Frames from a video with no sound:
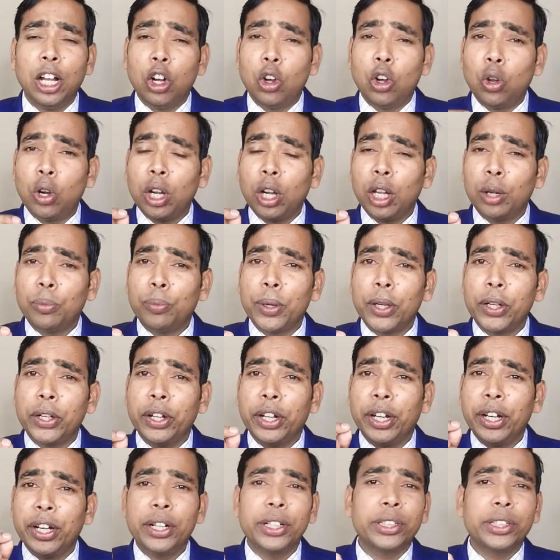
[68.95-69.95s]
और लगभग
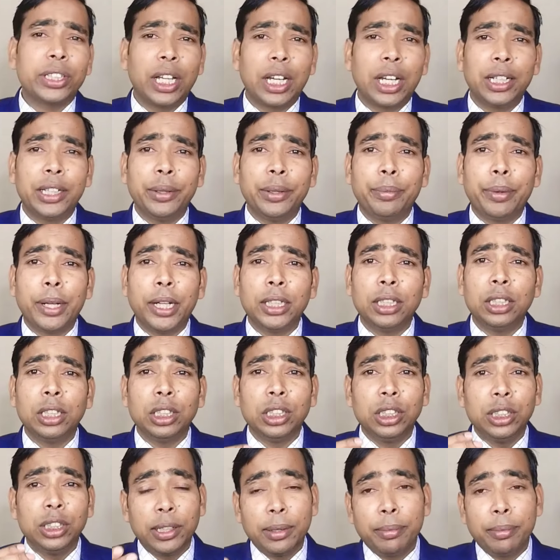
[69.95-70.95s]
डेढ़ साल के बाद
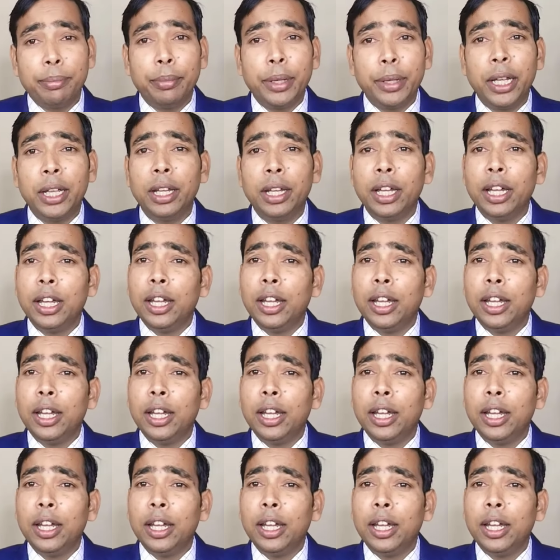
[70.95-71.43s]
जब मैं